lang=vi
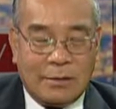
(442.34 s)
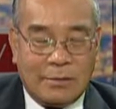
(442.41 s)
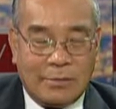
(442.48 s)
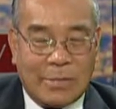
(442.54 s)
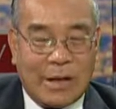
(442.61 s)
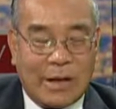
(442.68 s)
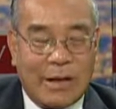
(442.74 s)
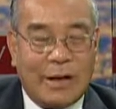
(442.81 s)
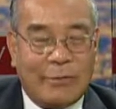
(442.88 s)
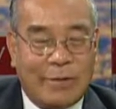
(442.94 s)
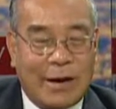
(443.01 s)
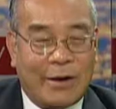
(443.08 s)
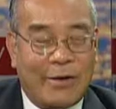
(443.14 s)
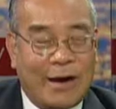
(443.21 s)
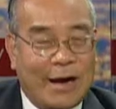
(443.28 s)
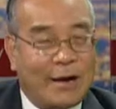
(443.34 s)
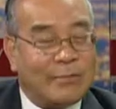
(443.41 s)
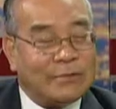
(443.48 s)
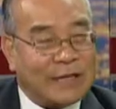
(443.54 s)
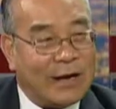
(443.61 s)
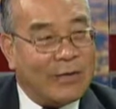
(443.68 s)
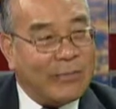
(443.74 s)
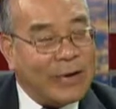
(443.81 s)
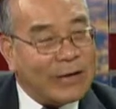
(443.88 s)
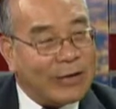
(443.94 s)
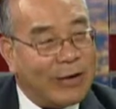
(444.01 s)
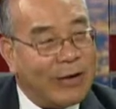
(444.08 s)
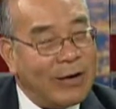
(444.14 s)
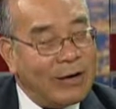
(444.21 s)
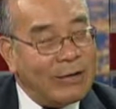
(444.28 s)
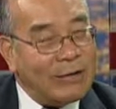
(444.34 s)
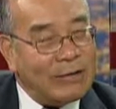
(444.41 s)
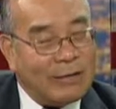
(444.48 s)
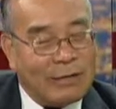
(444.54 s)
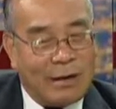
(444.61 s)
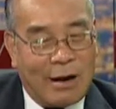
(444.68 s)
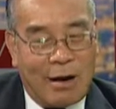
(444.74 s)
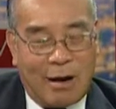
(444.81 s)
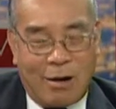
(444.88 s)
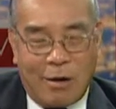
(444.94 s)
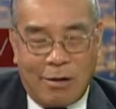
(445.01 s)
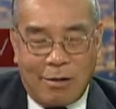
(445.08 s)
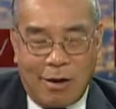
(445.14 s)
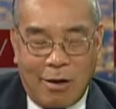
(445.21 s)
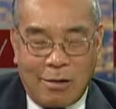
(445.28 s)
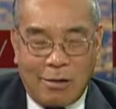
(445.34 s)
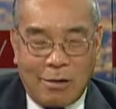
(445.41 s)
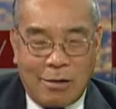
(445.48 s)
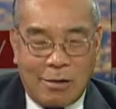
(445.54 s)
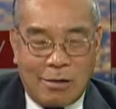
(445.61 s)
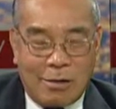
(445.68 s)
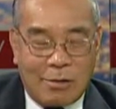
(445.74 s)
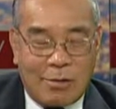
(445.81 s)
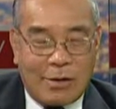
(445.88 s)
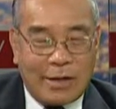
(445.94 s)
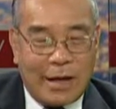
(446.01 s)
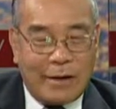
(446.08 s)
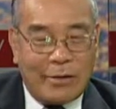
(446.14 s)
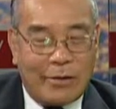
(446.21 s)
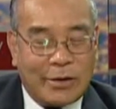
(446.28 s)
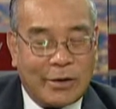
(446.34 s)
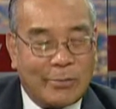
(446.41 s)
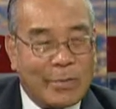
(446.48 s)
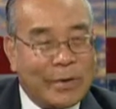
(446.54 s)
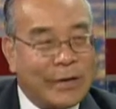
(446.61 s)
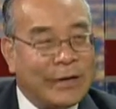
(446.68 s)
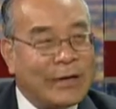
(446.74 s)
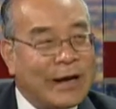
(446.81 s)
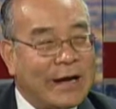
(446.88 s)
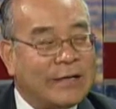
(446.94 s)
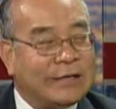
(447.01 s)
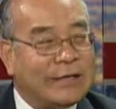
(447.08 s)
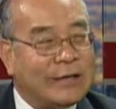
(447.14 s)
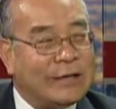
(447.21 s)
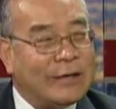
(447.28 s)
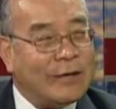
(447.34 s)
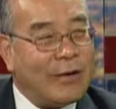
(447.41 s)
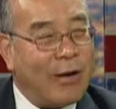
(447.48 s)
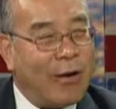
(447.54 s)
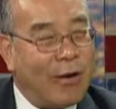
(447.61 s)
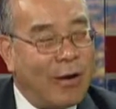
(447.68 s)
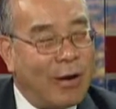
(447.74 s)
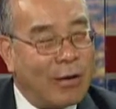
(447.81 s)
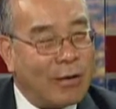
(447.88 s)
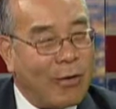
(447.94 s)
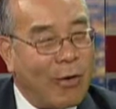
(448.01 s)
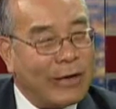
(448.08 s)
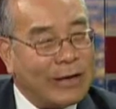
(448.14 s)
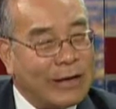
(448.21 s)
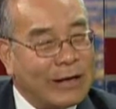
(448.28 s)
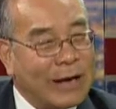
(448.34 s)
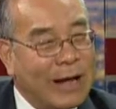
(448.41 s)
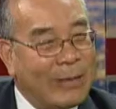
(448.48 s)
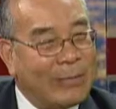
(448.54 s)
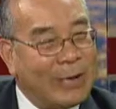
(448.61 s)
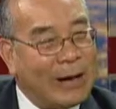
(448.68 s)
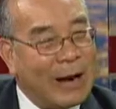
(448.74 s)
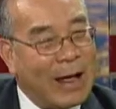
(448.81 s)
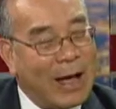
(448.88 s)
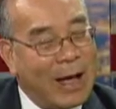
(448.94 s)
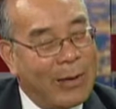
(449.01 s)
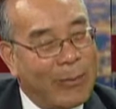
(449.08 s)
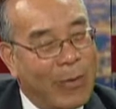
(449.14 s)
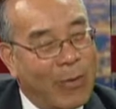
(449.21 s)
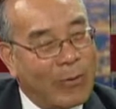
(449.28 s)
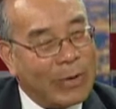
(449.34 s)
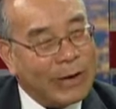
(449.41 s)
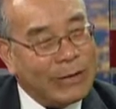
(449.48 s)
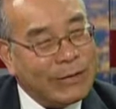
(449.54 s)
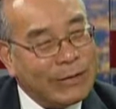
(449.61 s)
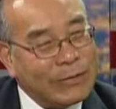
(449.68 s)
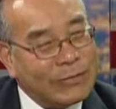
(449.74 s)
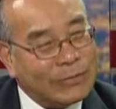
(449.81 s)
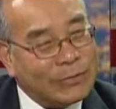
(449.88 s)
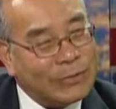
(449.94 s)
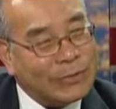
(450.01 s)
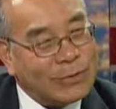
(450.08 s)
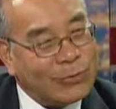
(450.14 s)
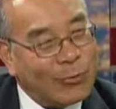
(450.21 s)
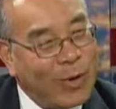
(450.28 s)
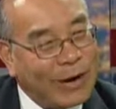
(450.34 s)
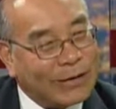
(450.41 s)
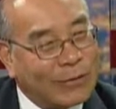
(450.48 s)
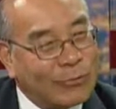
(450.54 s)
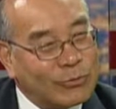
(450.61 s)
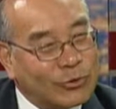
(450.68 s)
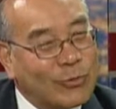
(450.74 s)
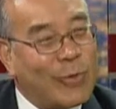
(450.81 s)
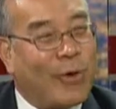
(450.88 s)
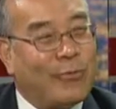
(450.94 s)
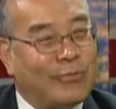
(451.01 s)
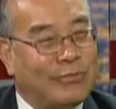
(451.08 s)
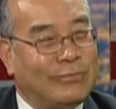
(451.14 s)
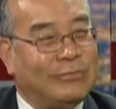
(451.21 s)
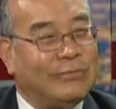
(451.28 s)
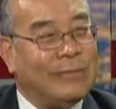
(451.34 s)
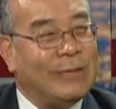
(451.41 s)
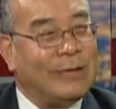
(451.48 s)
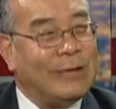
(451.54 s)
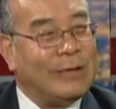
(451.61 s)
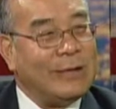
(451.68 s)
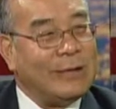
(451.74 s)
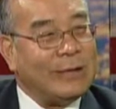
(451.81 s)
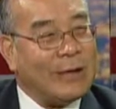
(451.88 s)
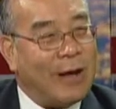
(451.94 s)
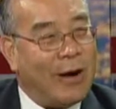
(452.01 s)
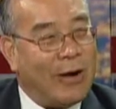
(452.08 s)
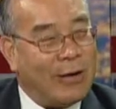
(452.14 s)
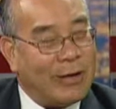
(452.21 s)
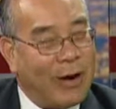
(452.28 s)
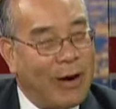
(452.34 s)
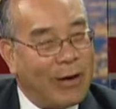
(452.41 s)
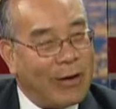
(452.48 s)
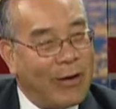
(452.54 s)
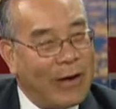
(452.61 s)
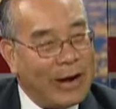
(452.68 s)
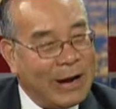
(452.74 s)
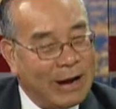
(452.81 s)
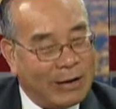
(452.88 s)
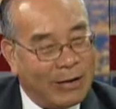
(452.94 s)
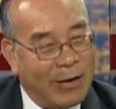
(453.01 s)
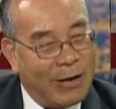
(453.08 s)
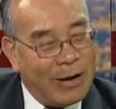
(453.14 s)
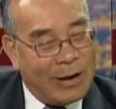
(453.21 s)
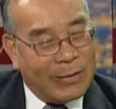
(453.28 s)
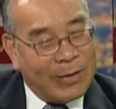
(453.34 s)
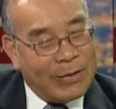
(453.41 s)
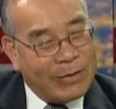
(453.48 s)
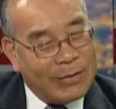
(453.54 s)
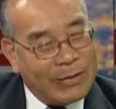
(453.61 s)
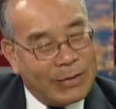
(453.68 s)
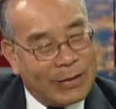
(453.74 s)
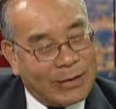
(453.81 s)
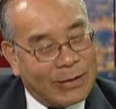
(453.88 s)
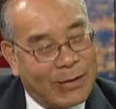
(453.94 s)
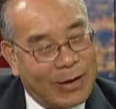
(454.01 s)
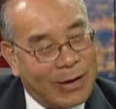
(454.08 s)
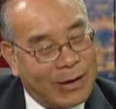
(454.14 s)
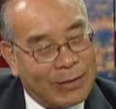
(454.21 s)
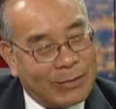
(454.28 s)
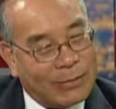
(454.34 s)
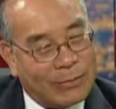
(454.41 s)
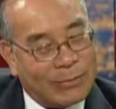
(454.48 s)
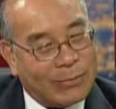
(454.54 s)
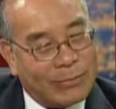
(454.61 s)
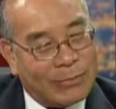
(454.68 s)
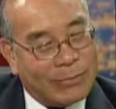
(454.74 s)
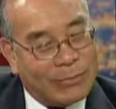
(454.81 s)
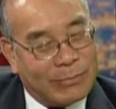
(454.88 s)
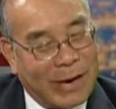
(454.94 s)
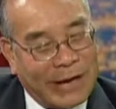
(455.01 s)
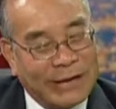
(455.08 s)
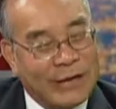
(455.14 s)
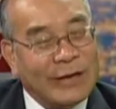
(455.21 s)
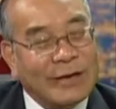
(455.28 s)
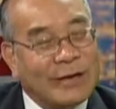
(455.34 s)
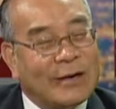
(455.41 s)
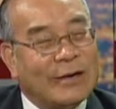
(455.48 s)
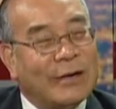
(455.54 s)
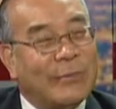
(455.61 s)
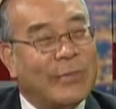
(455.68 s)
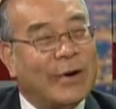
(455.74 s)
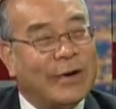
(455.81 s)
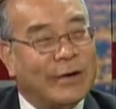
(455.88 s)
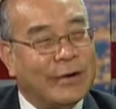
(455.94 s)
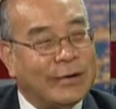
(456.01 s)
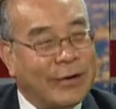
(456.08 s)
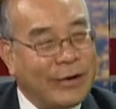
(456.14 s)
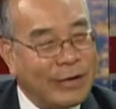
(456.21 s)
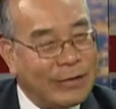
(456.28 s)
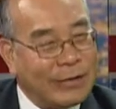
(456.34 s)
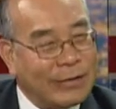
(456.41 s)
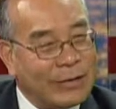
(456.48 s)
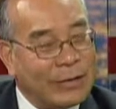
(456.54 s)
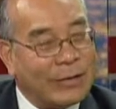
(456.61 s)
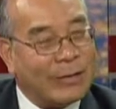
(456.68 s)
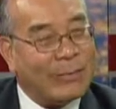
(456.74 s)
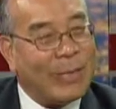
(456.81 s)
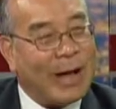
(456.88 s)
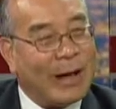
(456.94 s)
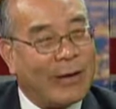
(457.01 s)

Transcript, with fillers: mà cái điều này có lẽ cộng sản cũng biết rõ là có thể nói trong 10 nước ASEAN đó, họ coi Việt Nam là một cái nước quan trọng số 1. Rất. Dạ. Họ họ coi rằng đó là cái nước rồi gọi là mạnh nhất ở trong 10 nước đó mà